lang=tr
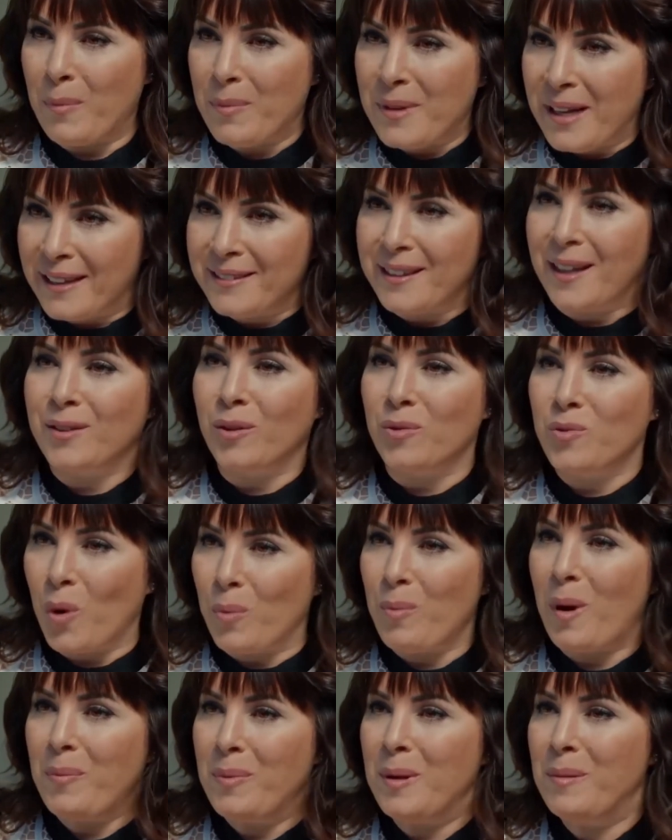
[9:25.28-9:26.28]
Ama bir yandan da
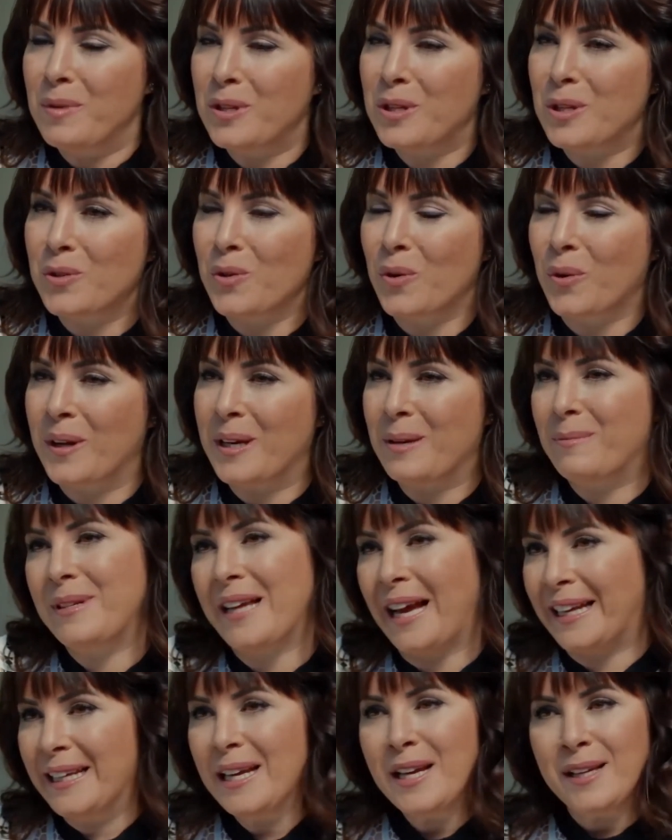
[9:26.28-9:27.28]
sormak benim için çok
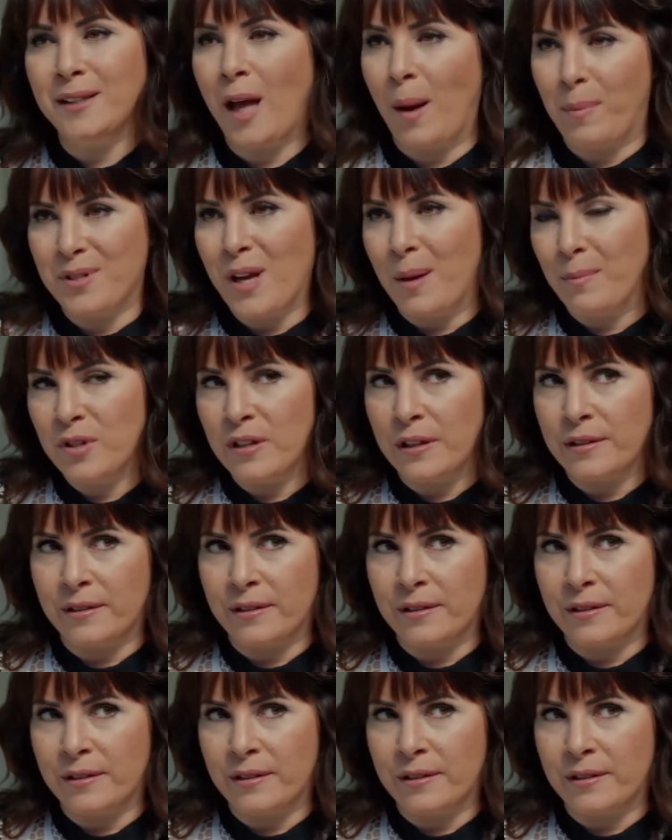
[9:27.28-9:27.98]
önemli yani ne yapacağımı